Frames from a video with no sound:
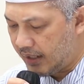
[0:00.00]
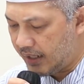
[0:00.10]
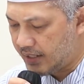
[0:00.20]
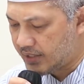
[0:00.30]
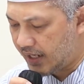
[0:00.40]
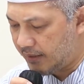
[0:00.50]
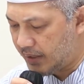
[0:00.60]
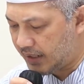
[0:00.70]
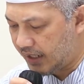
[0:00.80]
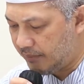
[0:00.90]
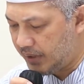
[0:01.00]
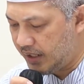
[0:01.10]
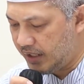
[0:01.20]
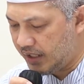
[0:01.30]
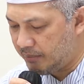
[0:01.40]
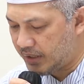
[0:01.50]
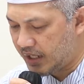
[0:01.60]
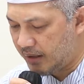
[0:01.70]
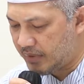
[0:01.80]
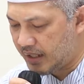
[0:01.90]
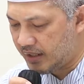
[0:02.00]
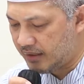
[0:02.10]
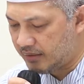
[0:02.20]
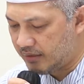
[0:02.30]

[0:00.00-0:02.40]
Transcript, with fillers: ada sahabat Nabi yang bernama